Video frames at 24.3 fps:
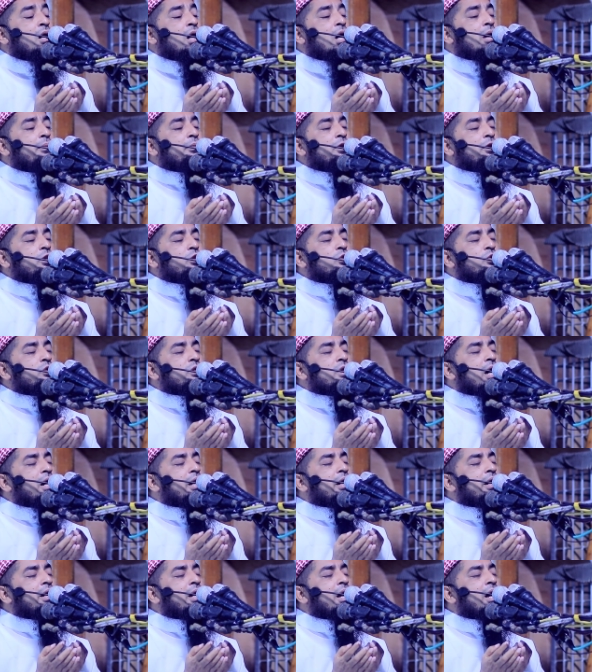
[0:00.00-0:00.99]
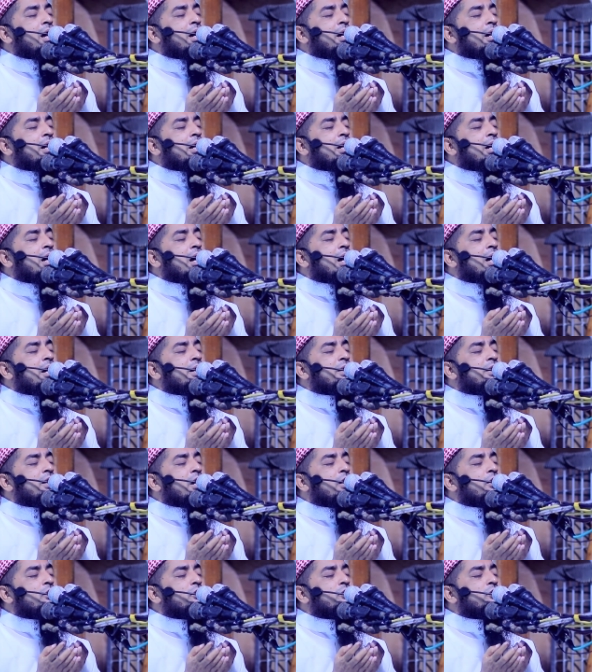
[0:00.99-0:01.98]
আমি তো জানি না কার
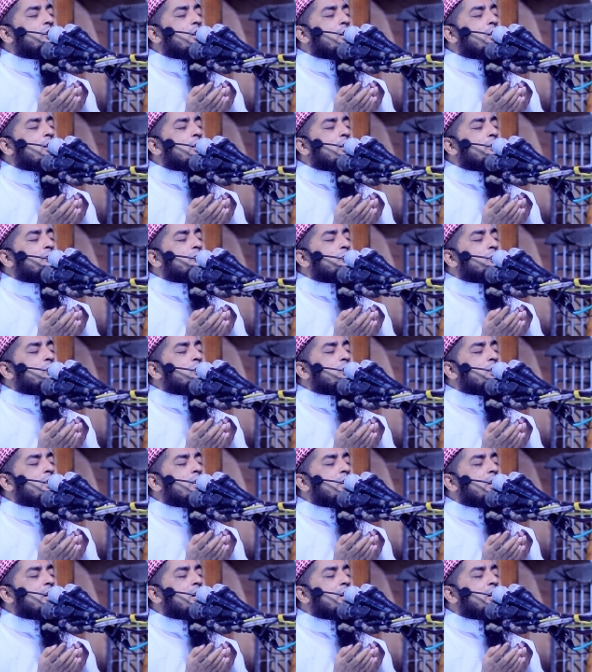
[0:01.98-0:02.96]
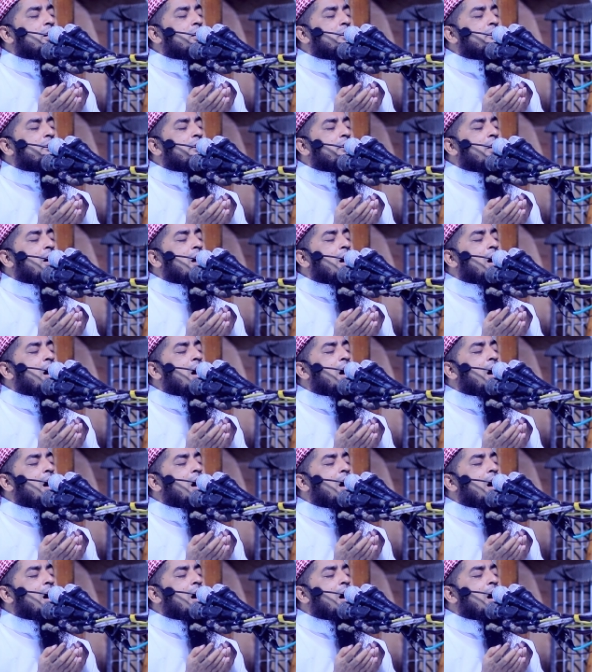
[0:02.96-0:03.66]
যেন জনম দুঃখিনী মা